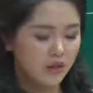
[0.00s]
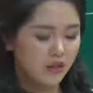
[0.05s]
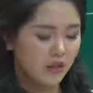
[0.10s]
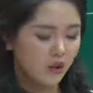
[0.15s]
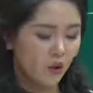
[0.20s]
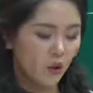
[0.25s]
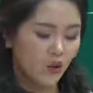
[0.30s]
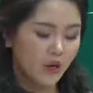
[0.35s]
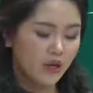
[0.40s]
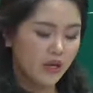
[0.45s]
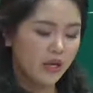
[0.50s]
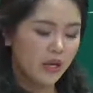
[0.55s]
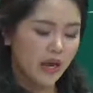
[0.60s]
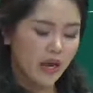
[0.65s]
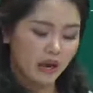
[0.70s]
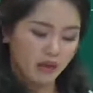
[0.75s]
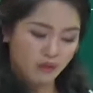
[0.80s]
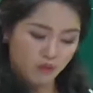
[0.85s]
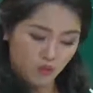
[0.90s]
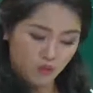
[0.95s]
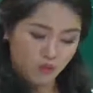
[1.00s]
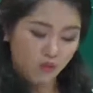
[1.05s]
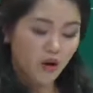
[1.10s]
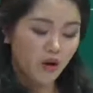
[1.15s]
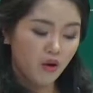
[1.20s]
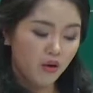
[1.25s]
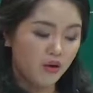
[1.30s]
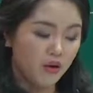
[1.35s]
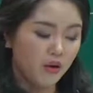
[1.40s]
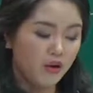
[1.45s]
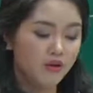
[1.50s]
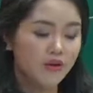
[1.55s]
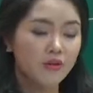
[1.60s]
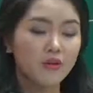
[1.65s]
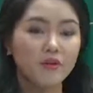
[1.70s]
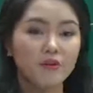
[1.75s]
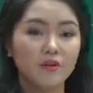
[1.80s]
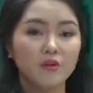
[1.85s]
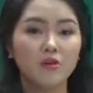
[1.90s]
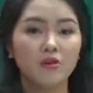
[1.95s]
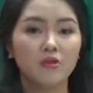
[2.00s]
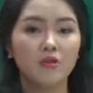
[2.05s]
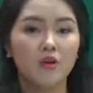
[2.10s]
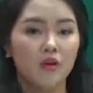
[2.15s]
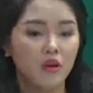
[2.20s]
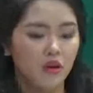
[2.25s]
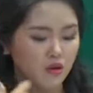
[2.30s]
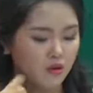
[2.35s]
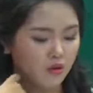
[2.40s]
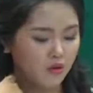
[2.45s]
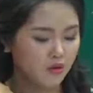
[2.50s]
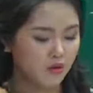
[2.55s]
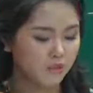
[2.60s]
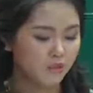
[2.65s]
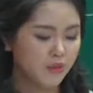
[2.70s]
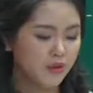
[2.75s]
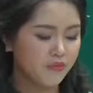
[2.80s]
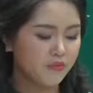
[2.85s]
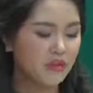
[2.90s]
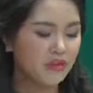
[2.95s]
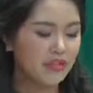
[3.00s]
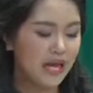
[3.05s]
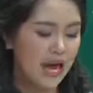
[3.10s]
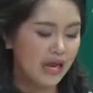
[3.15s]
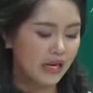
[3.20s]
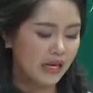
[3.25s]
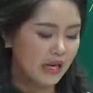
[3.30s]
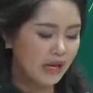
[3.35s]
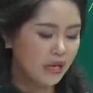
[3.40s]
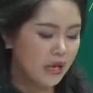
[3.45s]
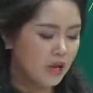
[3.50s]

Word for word: thì có khi là cũng hơi hơi uh, bị phân tán đấy.